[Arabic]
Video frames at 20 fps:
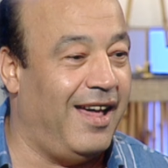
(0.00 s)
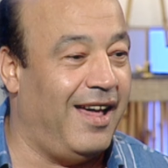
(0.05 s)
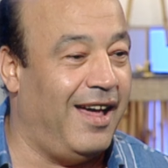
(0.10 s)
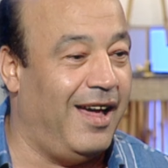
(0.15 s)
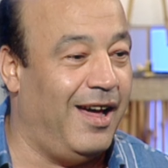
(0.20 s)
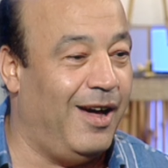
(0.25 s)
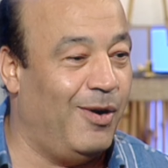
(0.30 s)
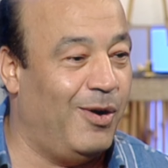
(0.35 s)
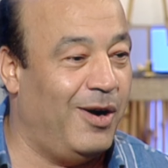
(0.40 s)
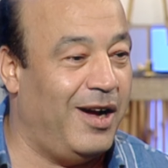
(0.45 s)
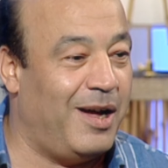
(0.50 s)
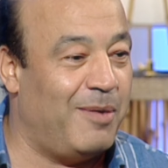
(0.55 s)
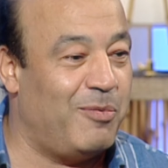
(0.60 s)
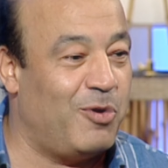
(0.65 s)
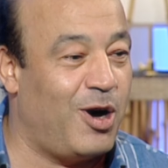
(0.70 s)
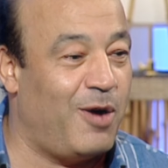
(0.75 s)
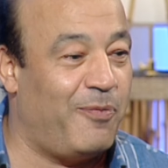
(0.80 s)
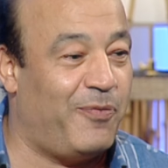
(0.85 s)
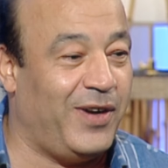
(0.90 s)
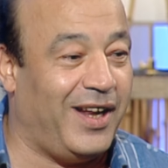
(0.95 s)
اوام
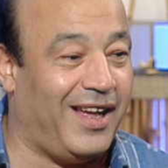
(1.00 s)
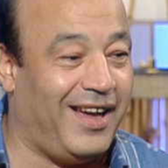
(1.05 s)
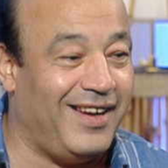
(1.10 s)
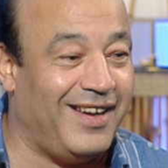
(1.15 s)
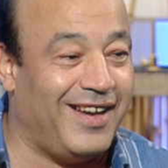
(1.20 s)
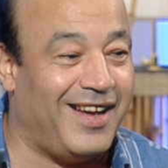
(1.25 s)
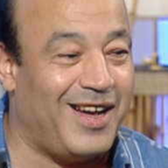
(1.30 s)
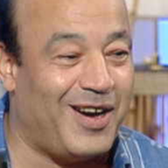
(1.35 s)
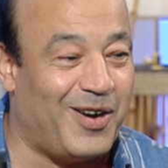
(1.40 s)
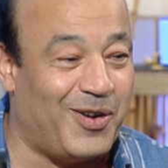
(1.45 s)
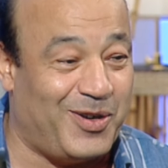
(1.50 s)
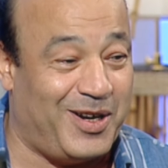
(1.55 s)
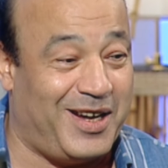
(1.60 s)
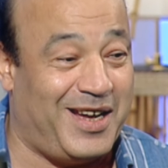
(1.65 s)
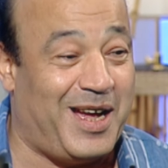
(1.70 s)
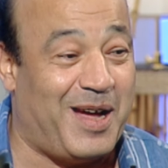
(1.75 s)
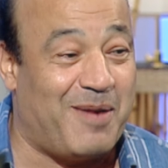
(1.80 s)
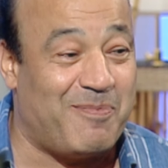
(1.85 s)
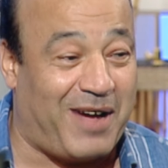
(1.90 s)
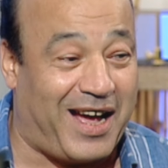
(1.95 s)
هو في الحقيقه
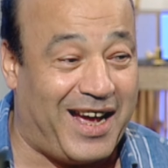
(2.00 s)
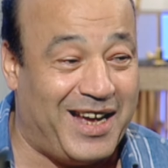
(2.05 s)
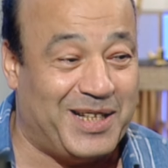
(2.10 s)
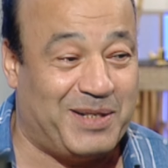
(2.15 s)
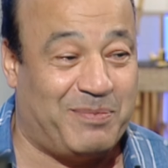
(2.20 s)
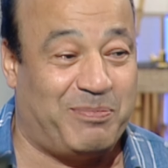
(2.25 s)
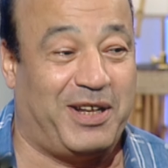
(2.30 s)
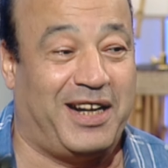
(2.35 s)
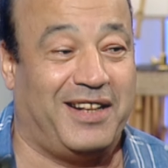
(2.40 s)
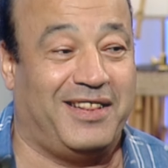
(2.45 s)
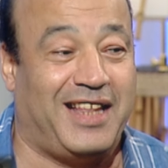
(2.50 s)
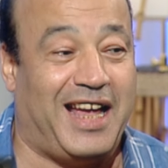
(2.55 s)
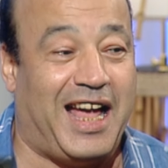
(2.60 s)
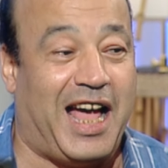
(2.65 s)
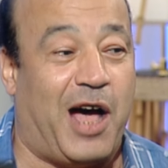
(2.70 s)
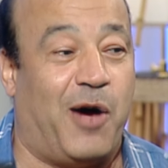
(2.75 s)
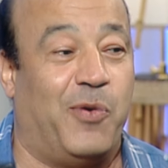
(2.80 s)
اوام عايز بردعه